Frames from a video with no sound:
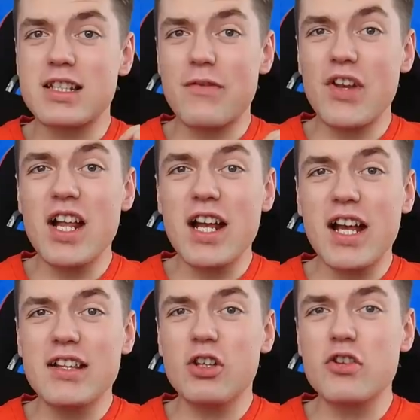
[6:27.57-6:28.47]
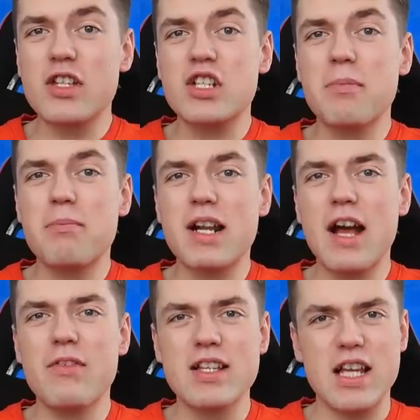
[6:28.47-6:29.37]
Trafienie legendy oznacza
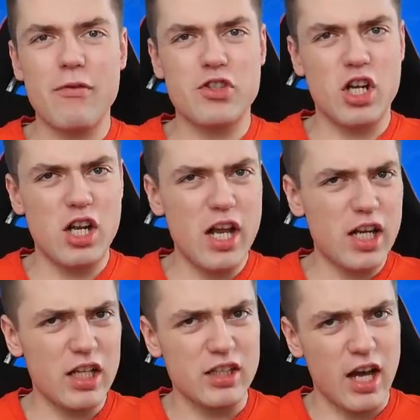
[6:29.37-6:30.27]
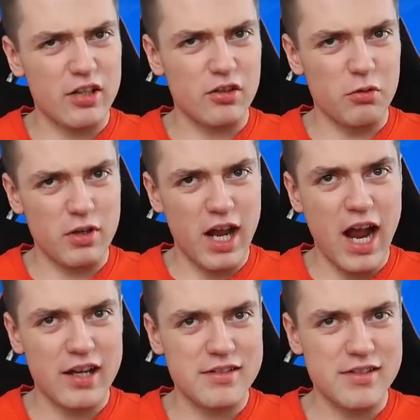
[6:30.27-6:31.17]
prawie zawsze legendarną
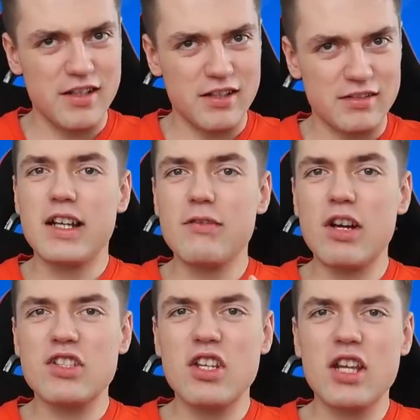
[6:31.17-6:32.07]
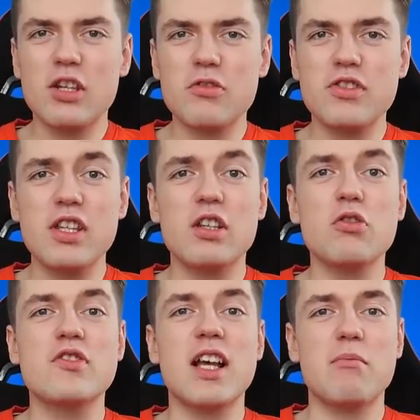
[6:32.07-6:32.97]
reakcję. I właśnie jedną z nich
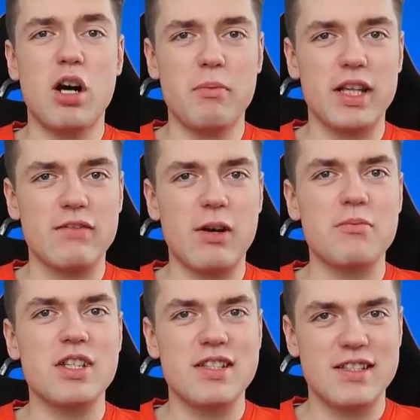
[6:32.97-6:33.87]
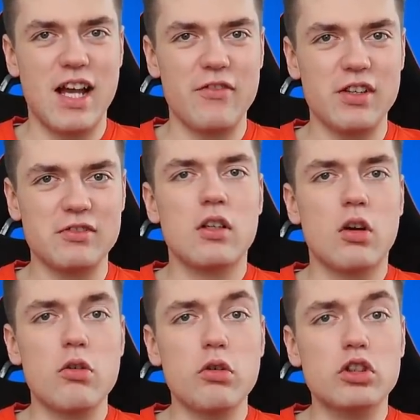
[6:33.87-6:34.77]
już za moment wam przedstawię.
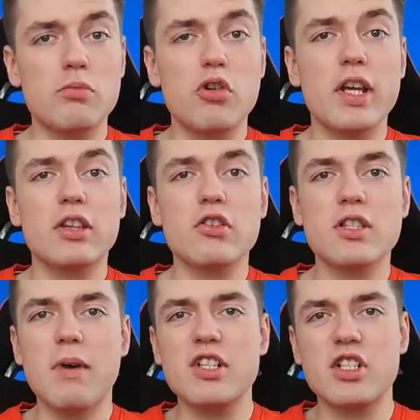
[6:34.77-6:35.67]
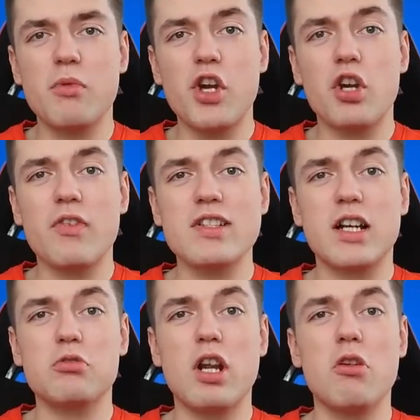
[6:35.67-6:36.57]
Kruk to było jedno z marzeń mojego widza,
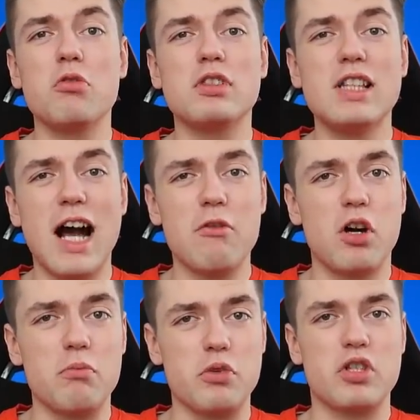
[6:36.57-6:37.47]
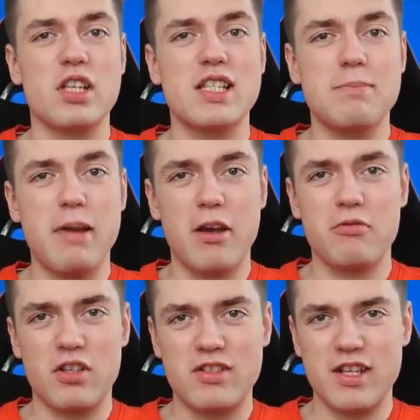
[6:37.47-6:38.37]
które udało mu się
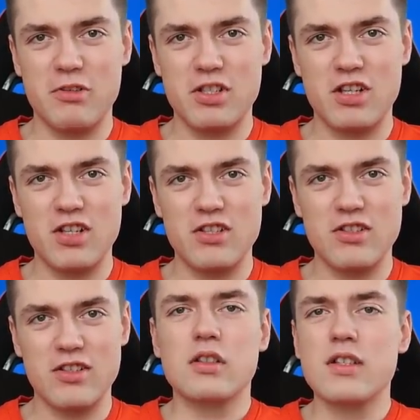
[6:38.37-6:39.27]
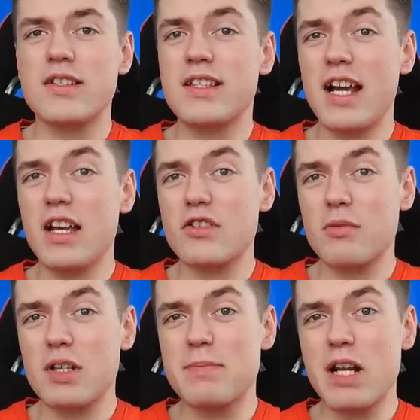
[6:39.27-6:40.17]
spełnić całe szczęście. Zdaję
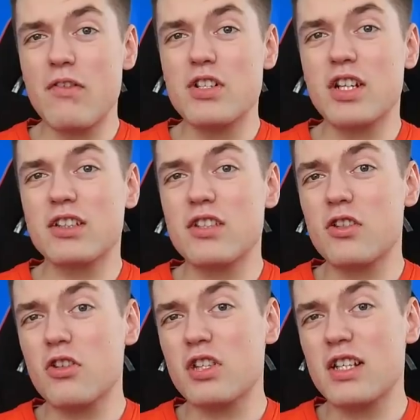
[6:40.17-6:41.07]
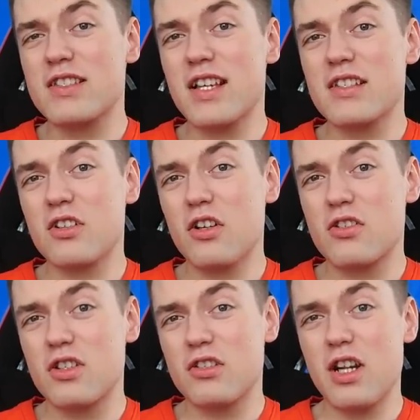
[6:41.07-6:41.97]
sobie sprawę, że gdy coś nas
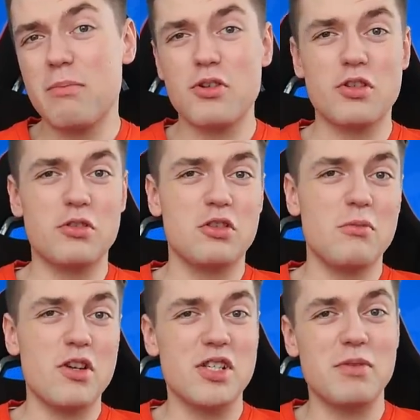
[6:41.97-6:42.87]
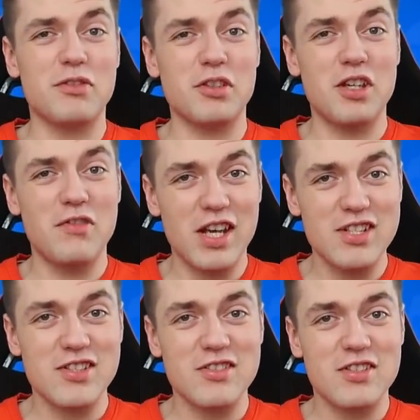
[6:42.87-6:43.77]
zaskoczy, to na początku możemy w to nie
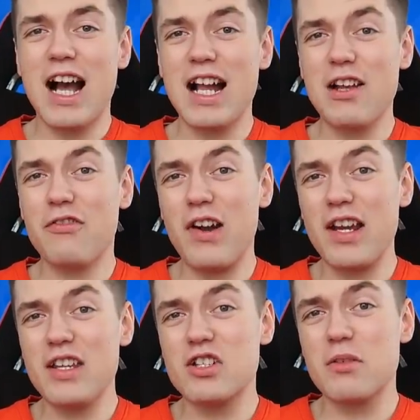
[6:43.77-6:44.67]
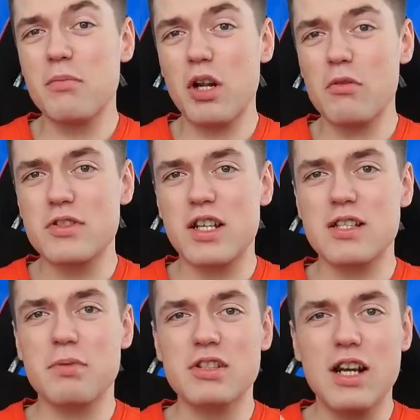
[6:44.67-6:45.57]
wierzyć. Ale fajnie, że Brawl Stars
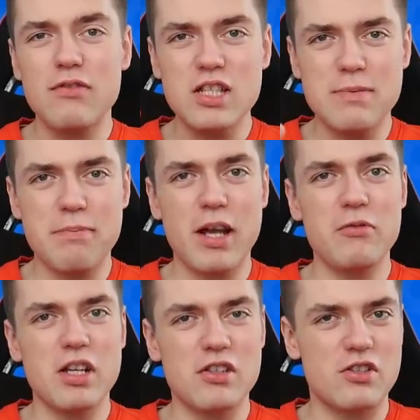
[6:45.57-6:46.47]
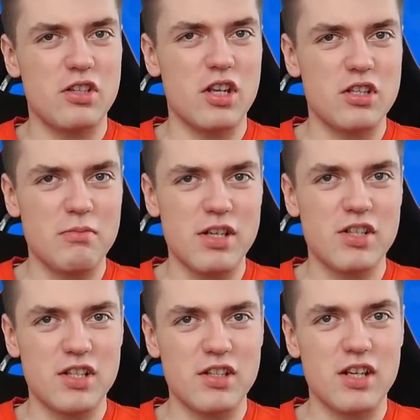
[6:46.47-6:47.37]
potrafi spełniać czyjeś
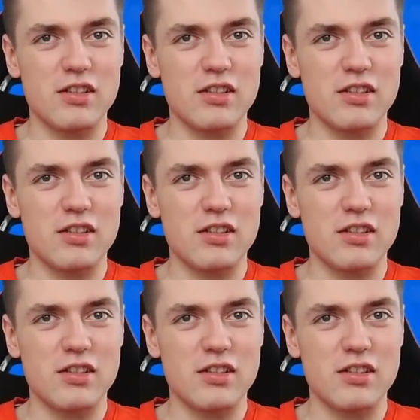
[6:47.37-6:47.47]
marzenia.